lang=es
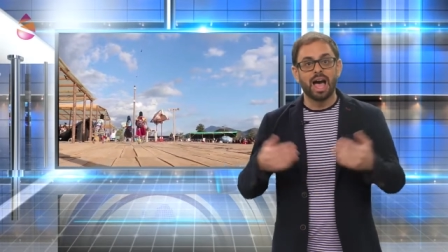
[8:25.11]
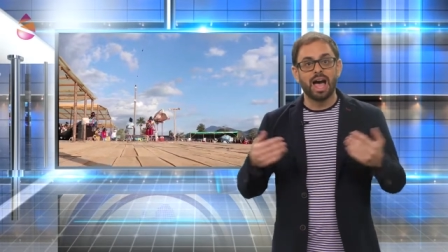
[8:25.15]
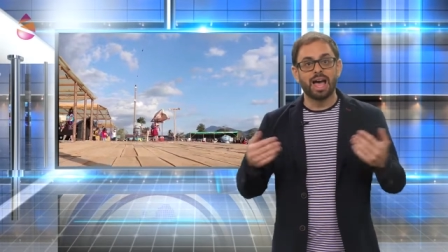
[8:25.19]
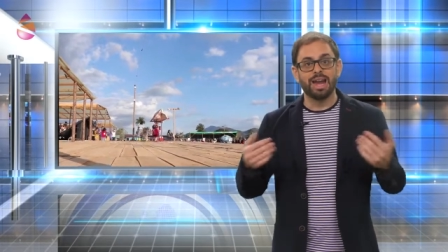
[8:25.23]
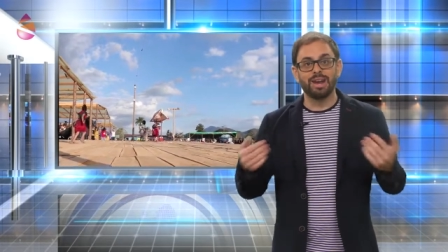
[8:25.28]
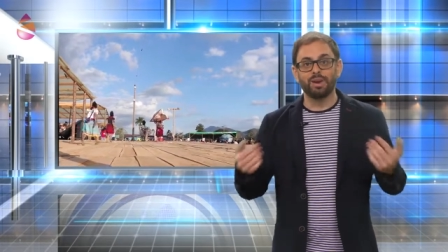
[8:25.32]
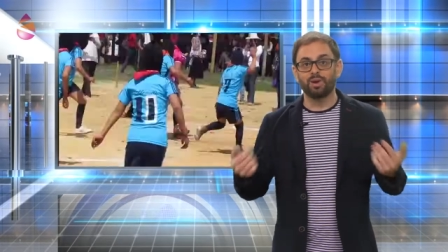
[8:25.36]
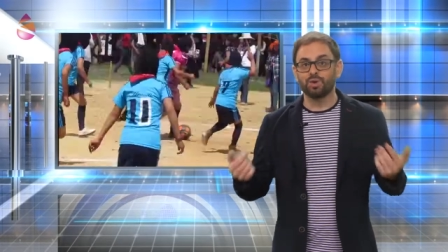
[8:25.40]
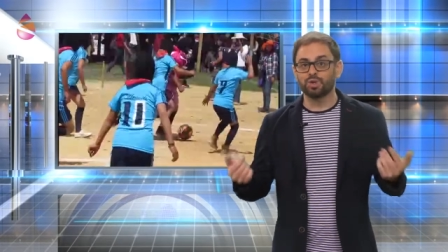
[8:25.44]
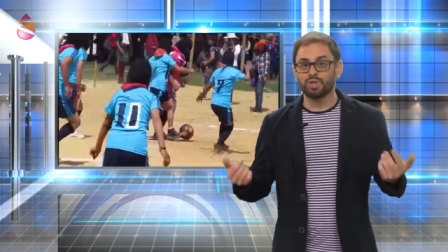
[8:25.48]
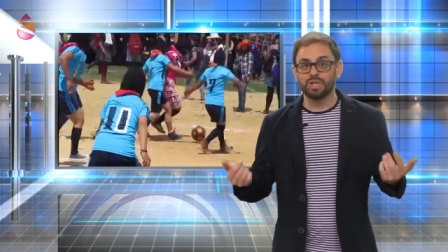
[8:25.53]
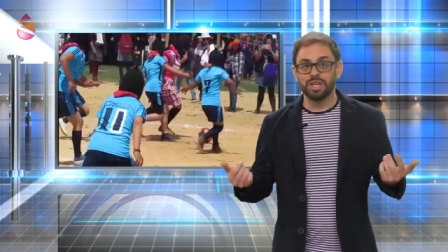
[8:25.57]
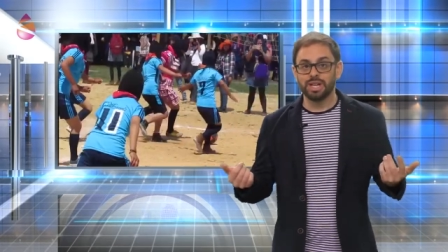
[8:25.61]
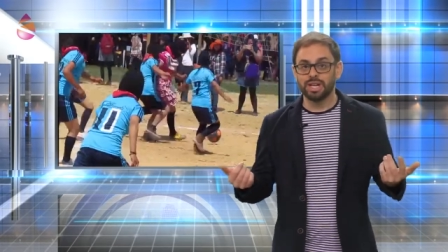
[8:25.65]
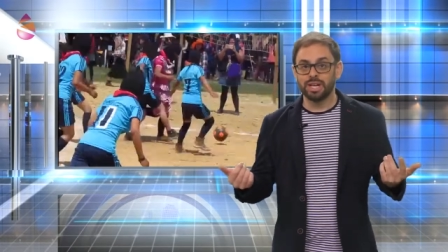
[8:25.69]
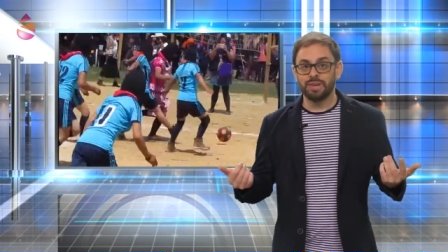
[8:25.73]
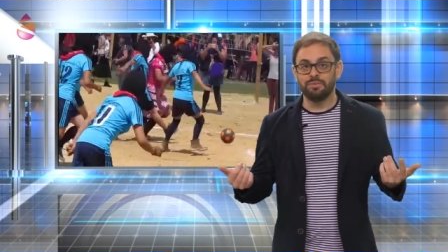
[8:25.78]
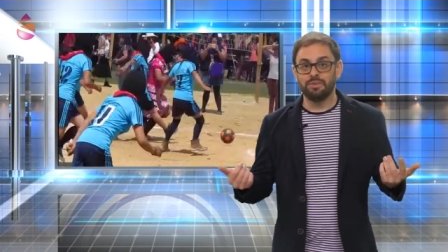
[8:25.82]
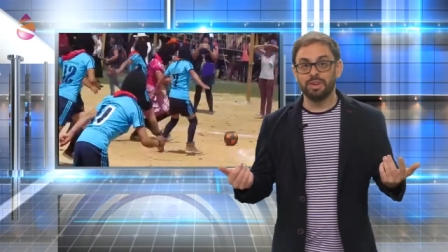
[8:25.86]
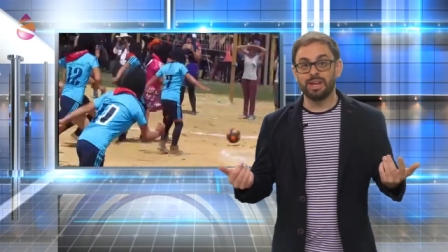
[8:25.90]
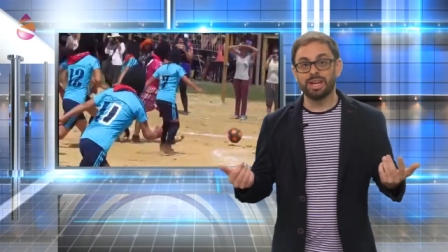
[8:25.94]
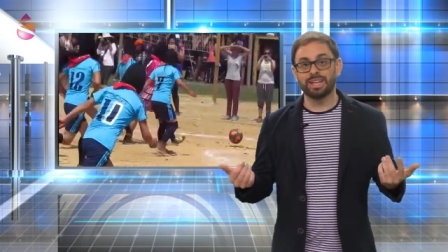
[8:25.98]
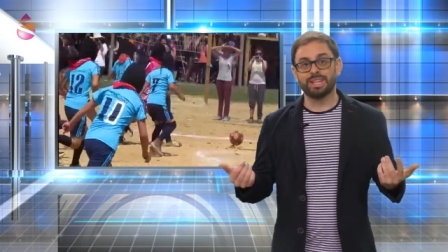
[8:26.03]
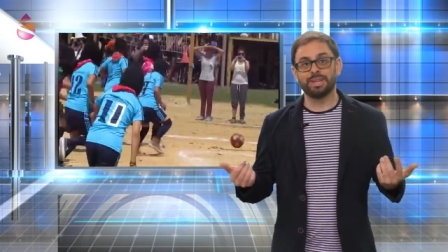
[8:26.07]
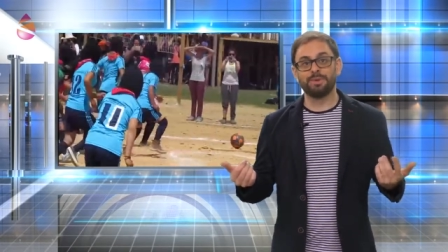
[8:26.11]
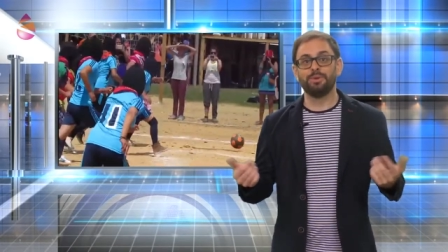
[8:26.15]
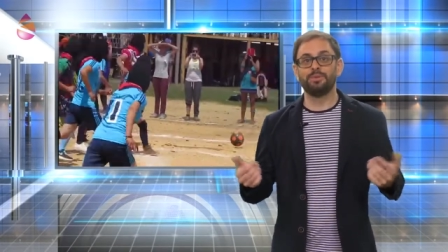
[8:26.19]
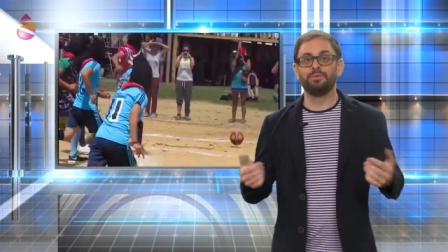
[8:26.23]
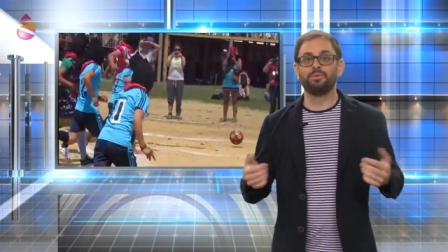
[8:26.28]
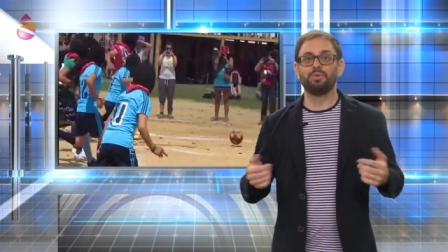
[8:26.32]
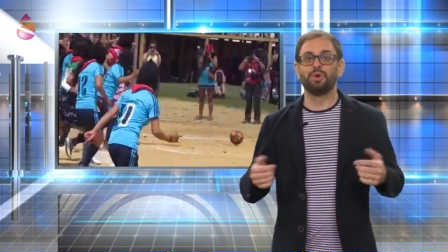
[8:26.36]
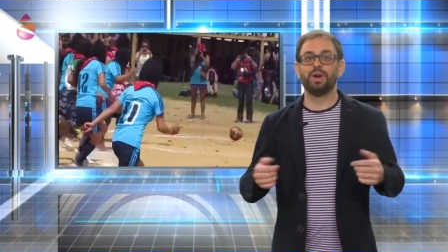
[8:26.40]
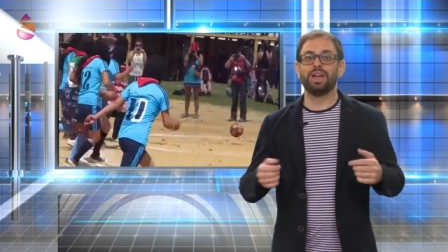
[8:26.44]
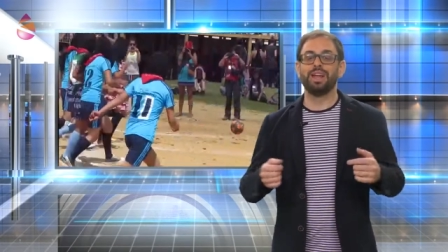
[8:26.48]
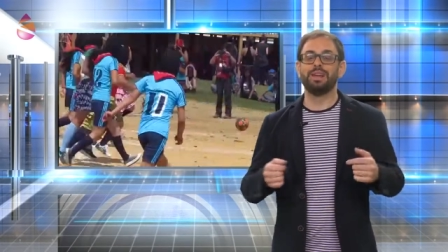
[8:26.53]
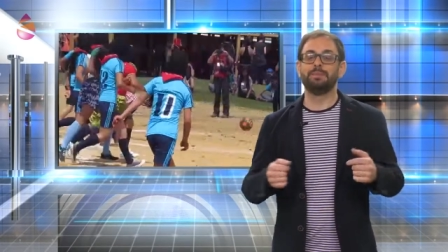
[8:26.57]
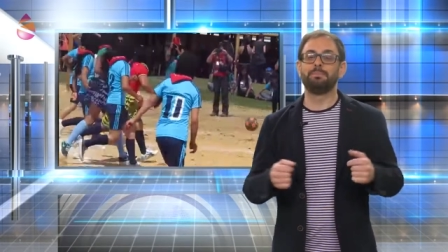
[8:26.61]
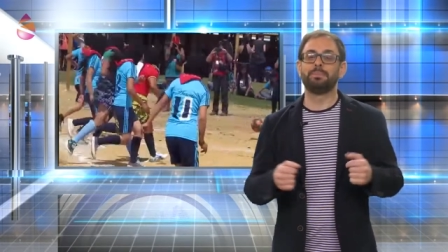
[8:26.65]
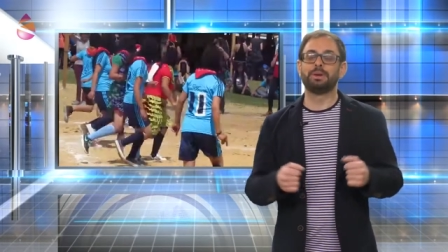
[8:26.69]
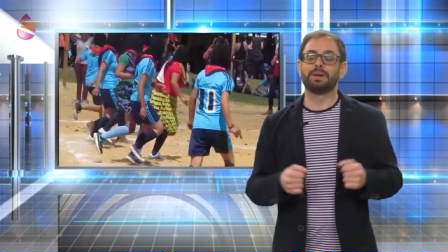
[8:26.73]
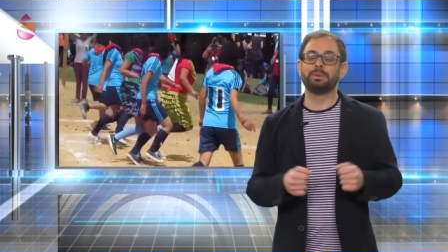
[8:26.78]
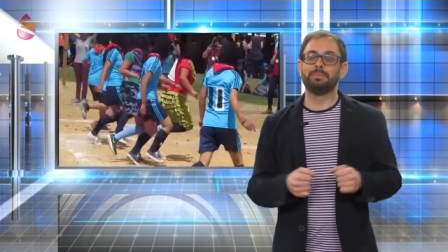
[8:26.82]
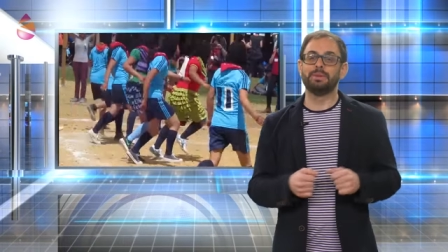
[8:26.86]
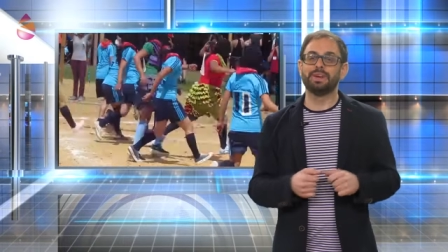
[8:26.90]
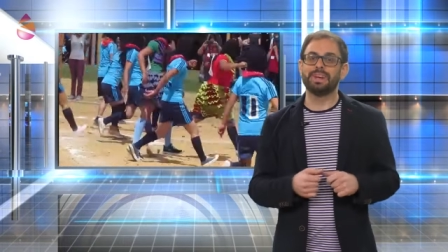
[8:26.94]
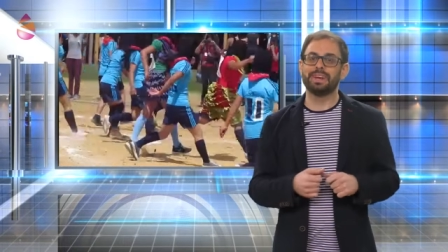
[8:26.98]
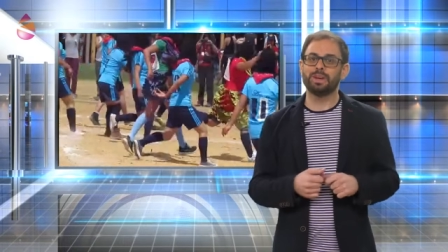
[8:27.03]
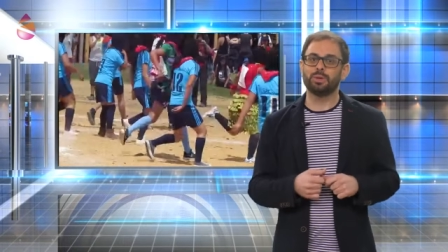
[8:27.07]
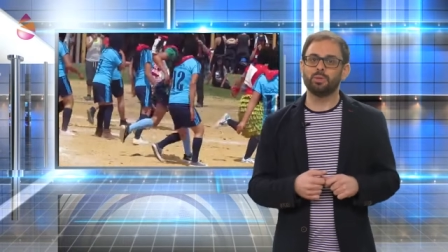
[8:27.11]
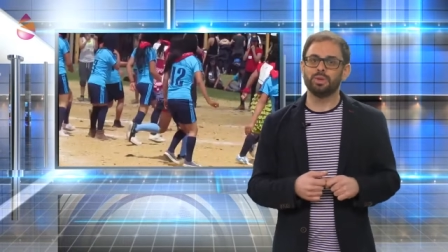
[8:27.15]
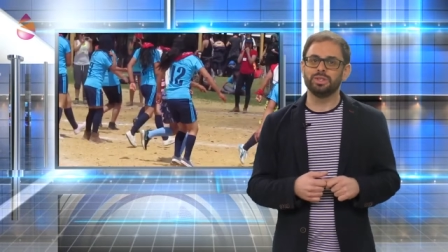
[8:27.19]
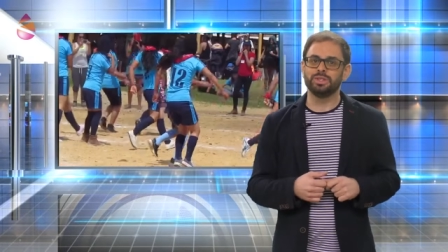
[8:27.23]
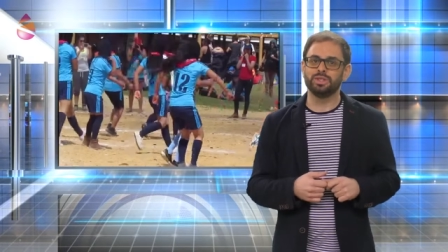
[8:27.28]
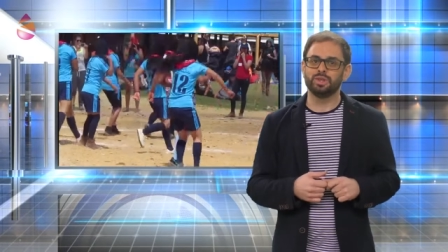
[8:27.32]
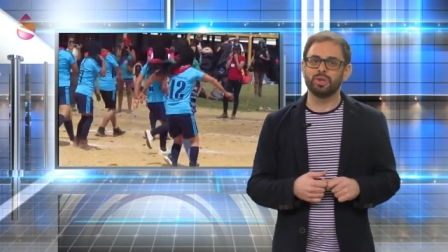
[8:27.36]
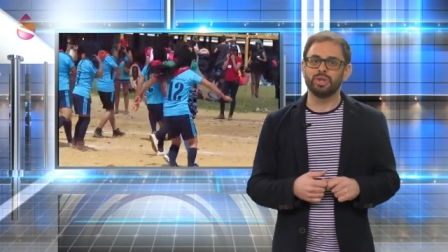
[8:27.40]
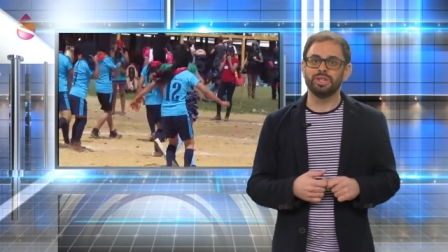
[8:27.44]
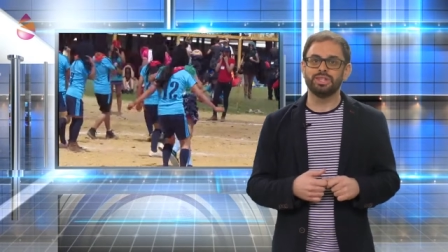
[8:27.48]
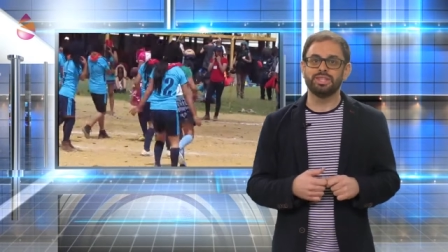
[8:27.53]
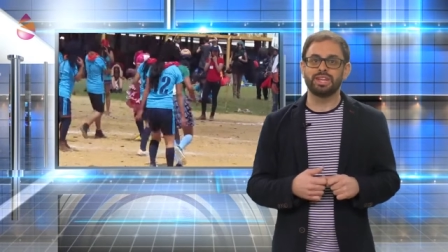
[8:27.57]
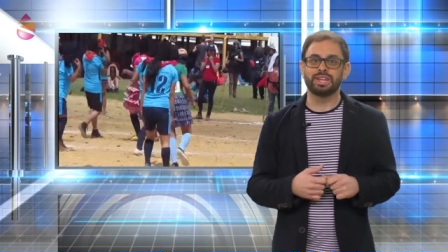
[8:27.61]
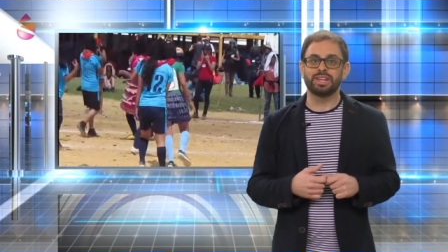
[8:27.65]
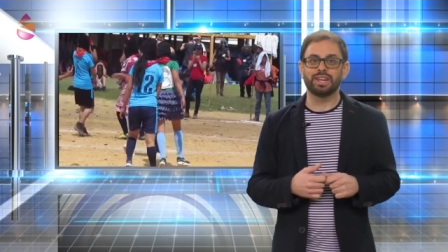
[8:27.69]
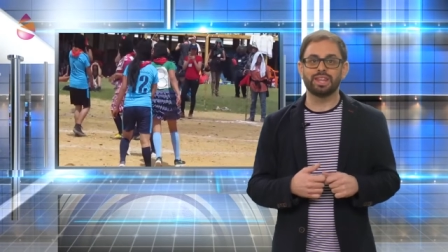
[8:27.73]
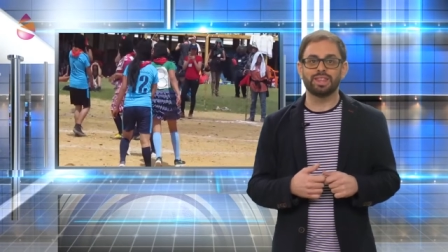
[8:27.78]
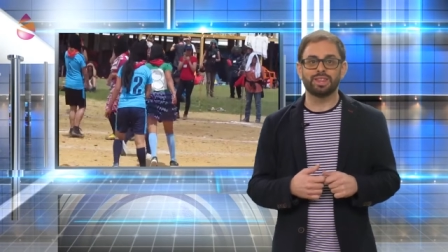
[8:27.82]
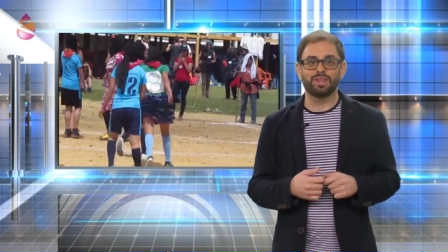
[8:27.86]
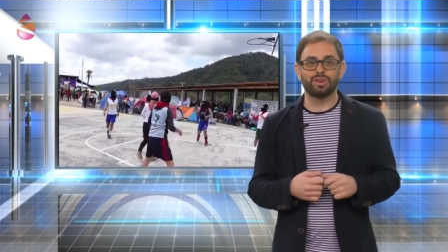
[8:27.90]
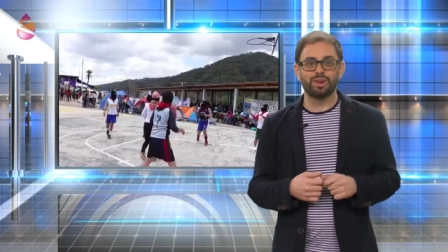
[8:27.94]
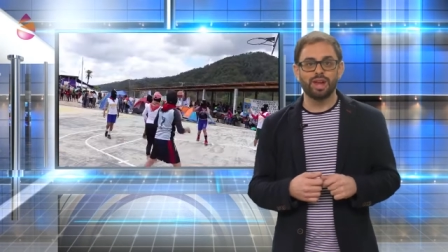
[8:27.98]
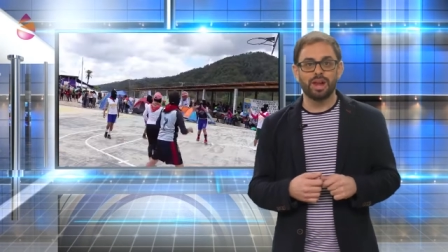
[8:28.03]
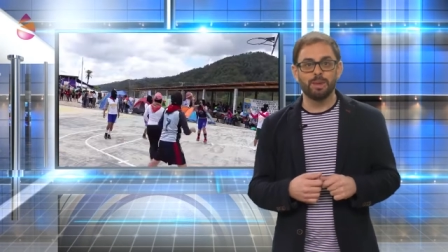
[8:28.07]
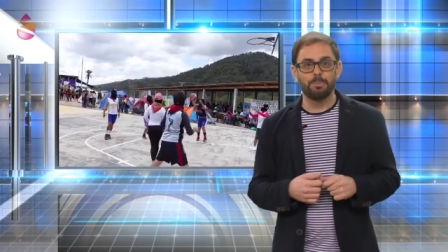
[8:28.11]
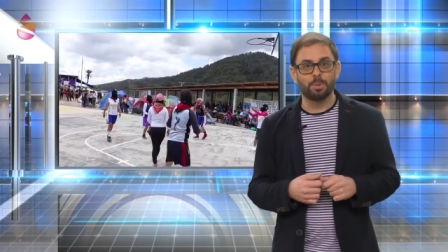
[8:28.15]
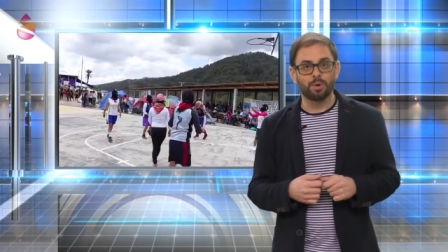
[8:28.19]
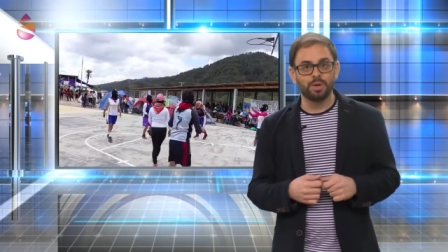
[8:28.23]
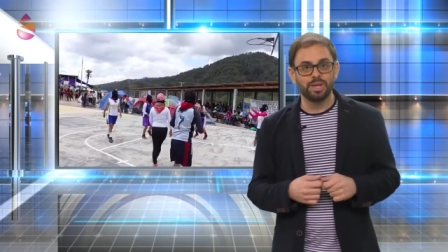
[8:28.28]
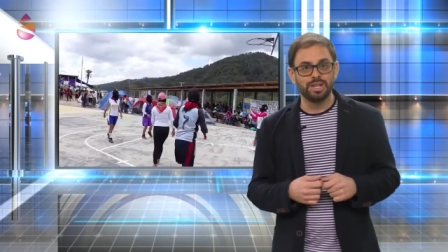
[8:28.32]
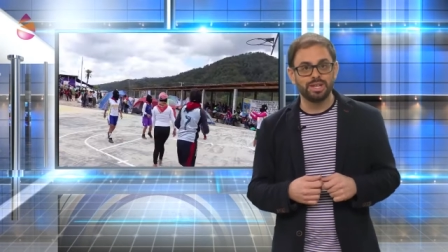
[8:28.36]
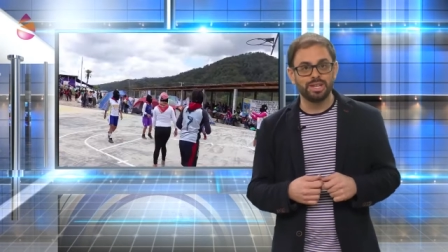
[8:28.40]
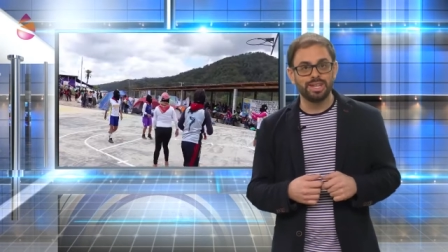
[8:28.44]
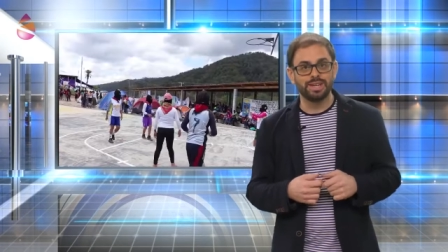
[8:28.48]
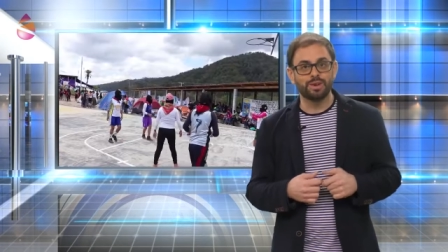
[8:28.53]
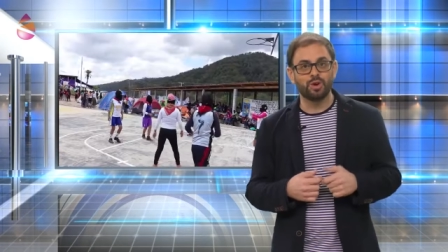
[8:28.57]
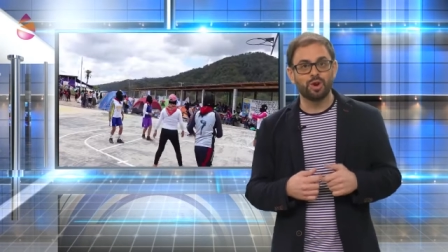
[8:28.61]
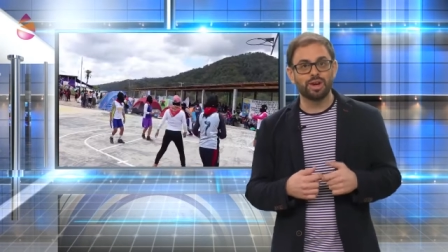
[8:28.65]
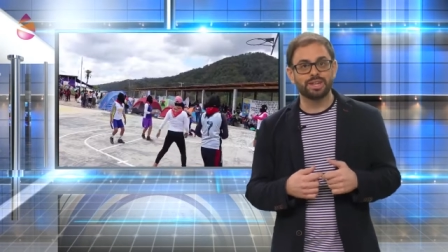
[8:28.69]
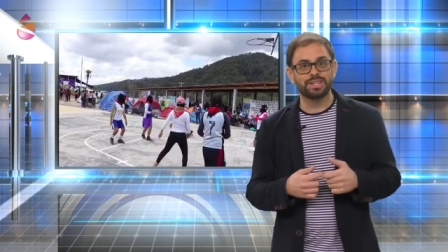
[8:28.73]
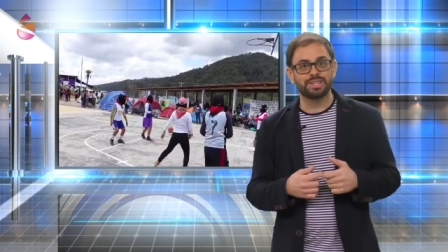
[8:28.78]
Algo significativo fue el primer encuentro internacional político,